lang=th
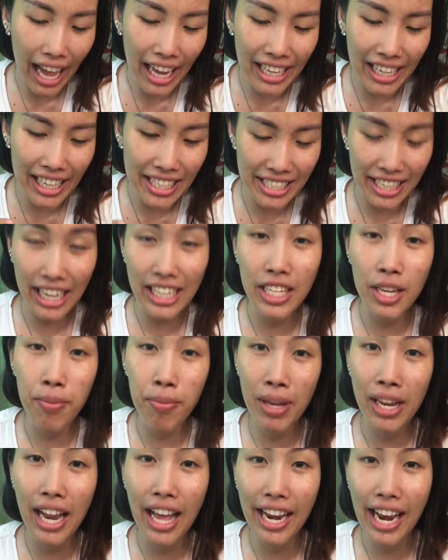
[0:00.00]
ทักในแชท
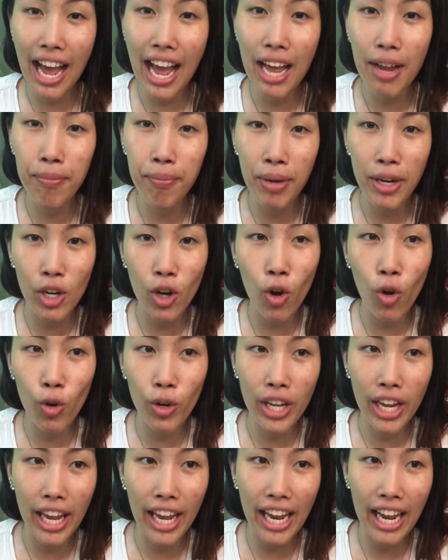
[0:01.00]
ที่มีรายได้มันก็
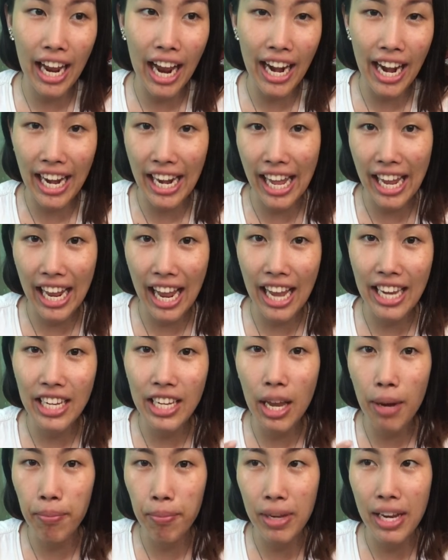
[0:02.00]
โอเคเด็กๆใคร
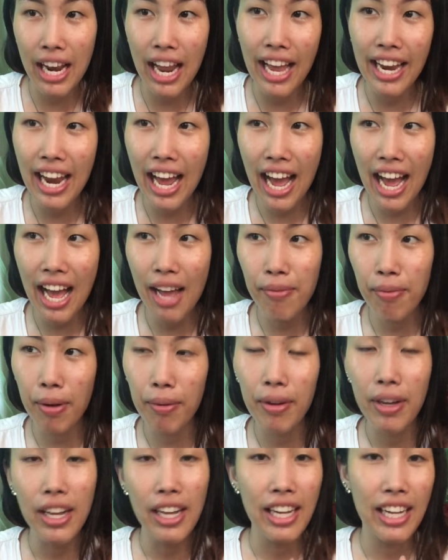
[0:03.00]
ที่อยากมีรายได้
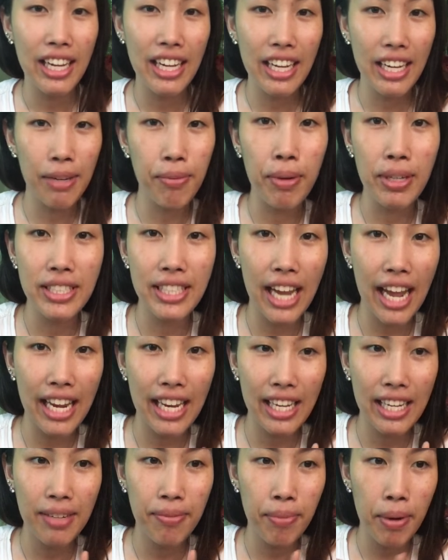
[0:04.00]
แบบมาแช
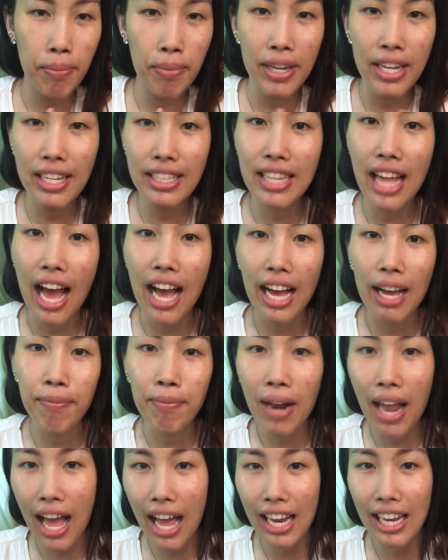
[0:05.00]
ทมันไม่ได้ต่าง
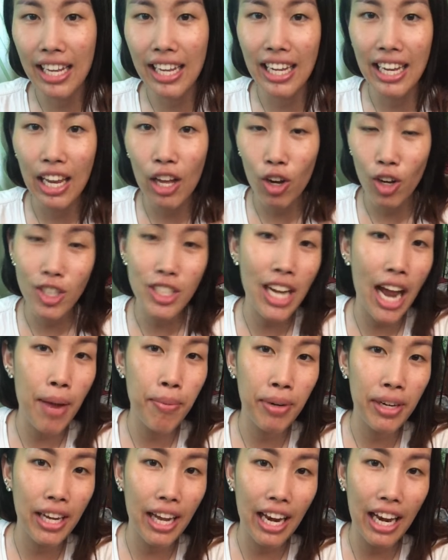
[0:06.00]
กับไลน์เลยเราก็
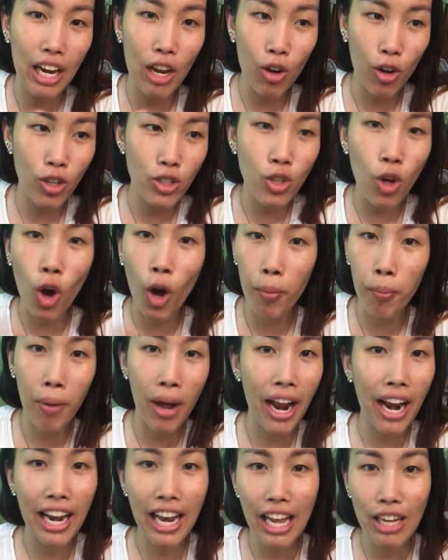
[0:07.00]
ใช้เหมือนกันเราก็ถอน
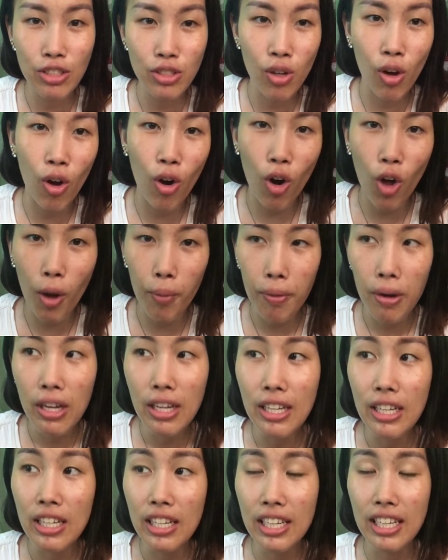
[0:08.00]
มาแล้ว2 รอบ
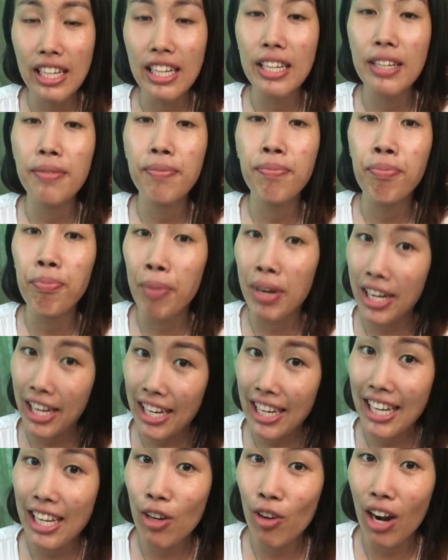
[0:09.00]
คือมัน
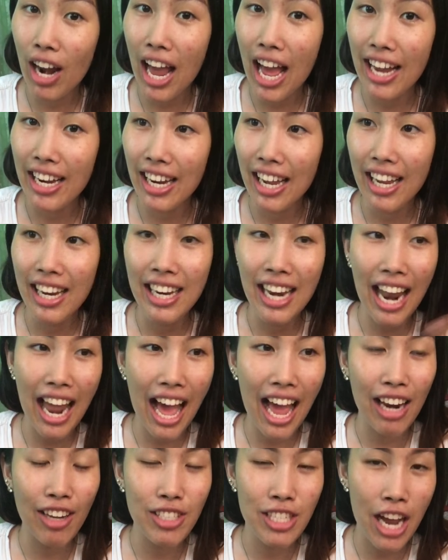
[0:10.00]
ก็ดีกว่าไลน์นะ
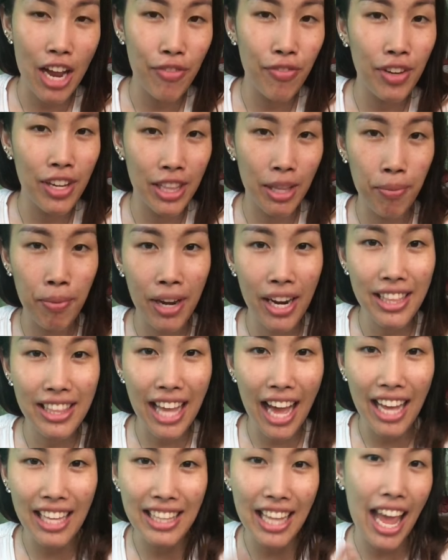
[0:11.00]
ไลน์เราใช้ฟรีแต่ไม่
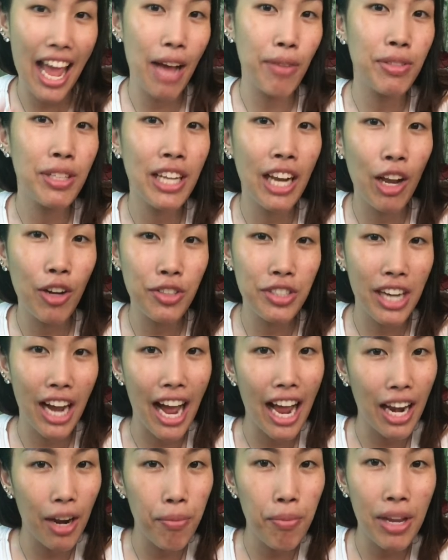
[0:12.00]
ได้ตังค์แต่แอปที่เรา
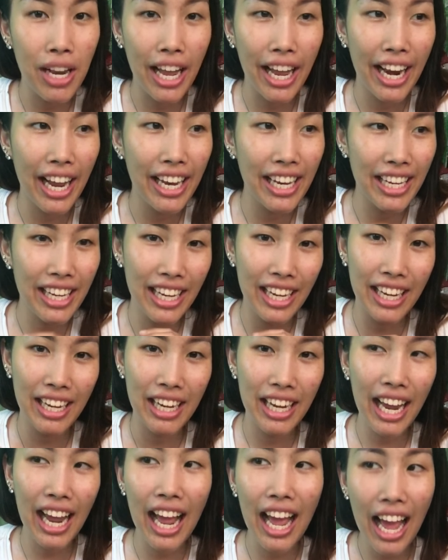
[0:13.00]
ใช้แล้วมีรายได้นี่
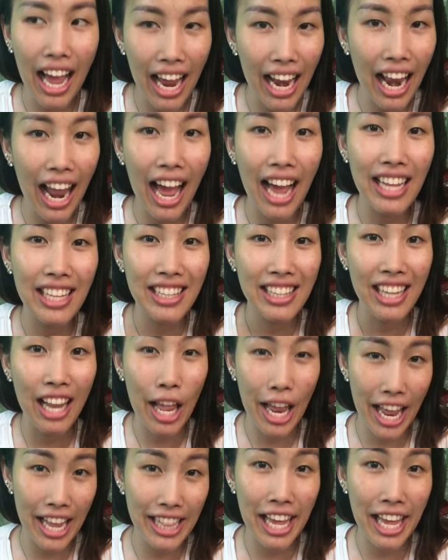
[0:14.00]
คือคล้ายๆไลน์
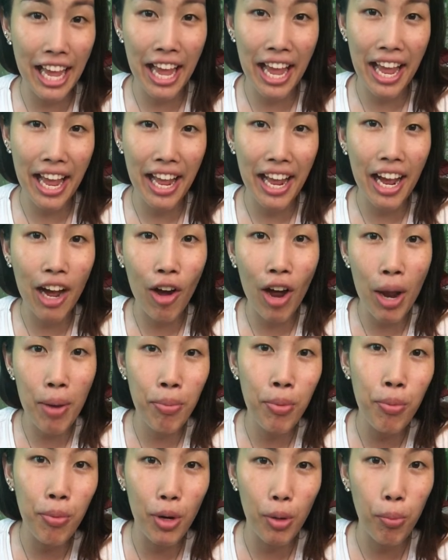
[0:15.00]
แต่เขา
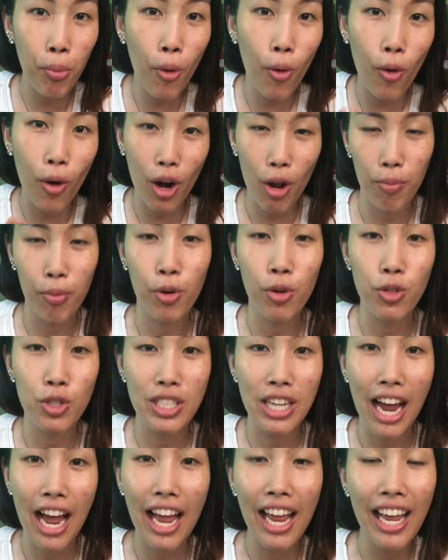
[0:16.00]
ให้ผู้บริโภคเราเป็น
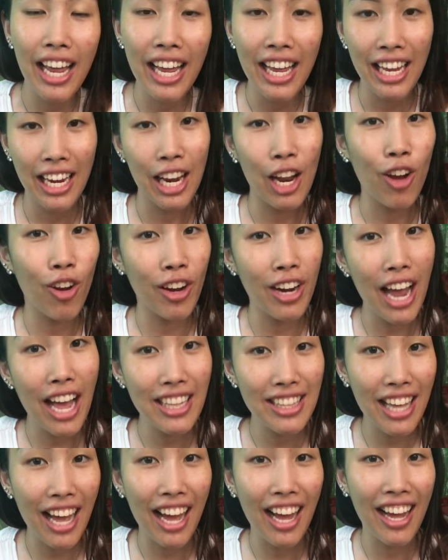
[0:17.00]
คนใช้เราก็
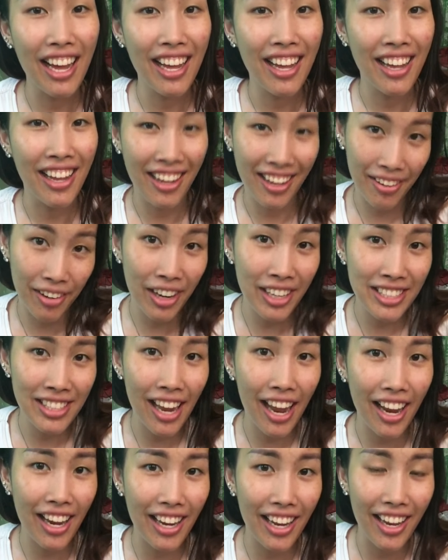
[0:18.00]
ได้ตังค์
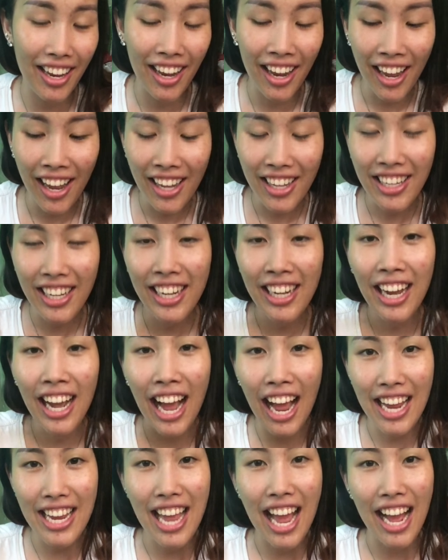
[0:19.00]
ก็เจ๋งดีคื
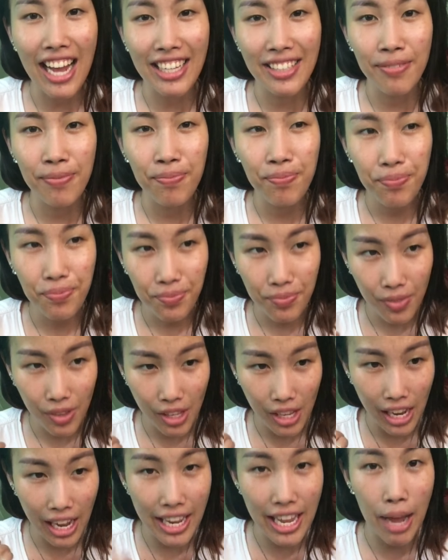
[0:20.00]
อใครอ
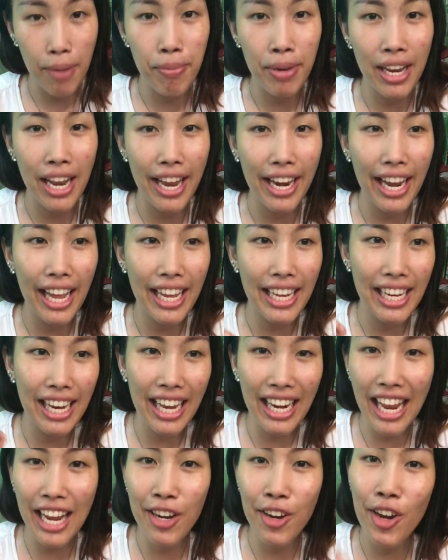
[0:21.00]
ยากมีรายได้
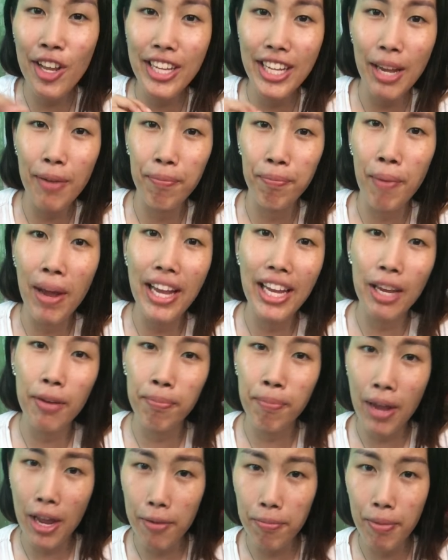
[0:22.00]
เล็กๆน้อยๆเก็บไป
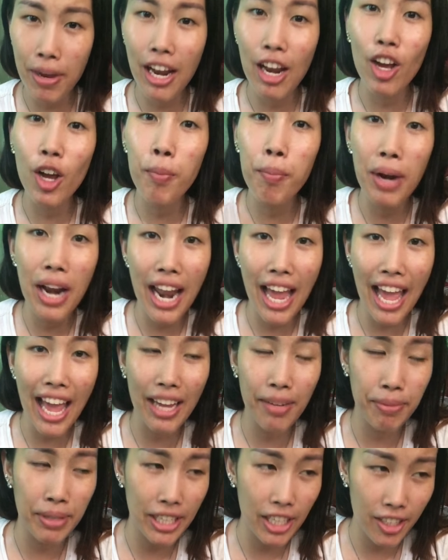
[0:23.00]
แล้วก็มา
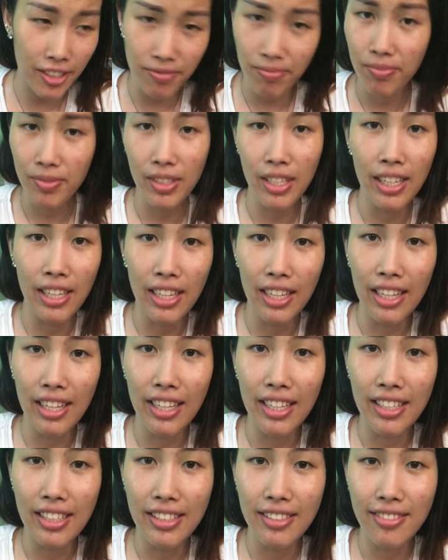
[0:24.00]
แลกมั
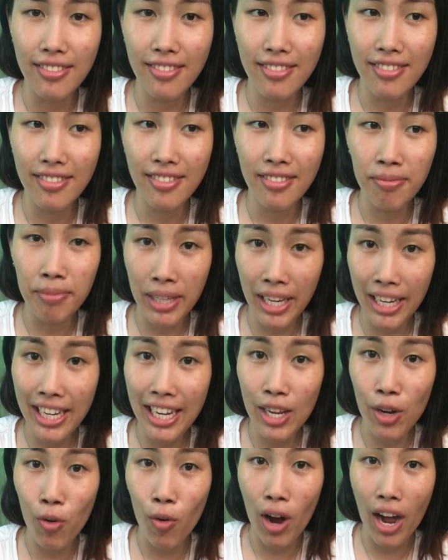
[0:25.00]
น
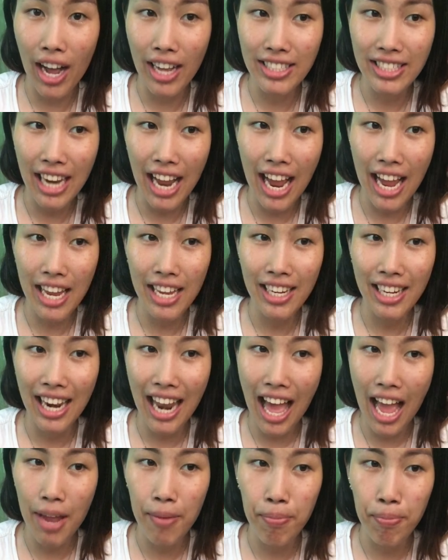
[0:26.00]
ก็ดีกว่าใช้
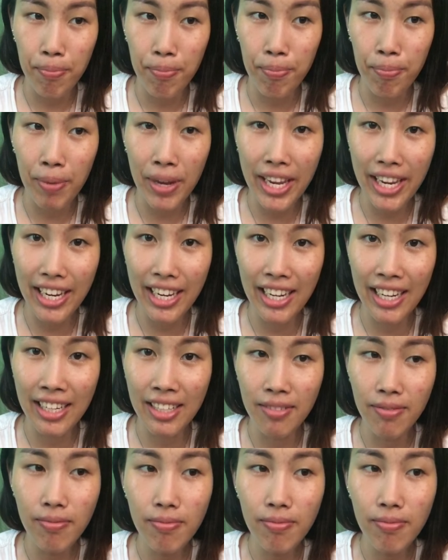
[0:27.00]
ไลน์ปี 1